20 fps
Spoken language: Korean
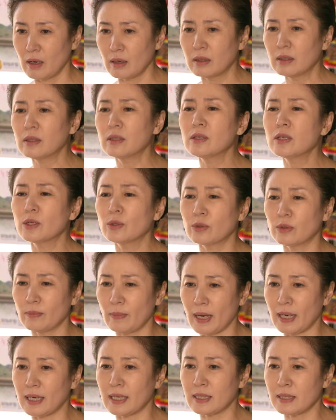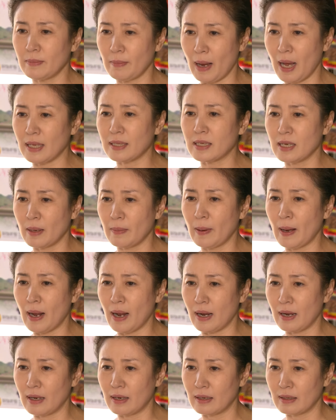그런 식으로 말하지 마,
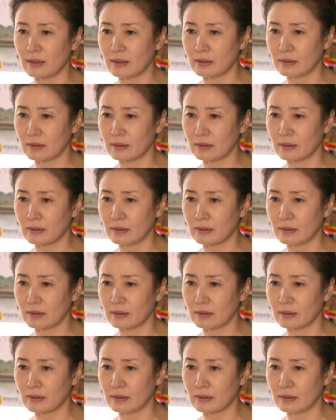제발.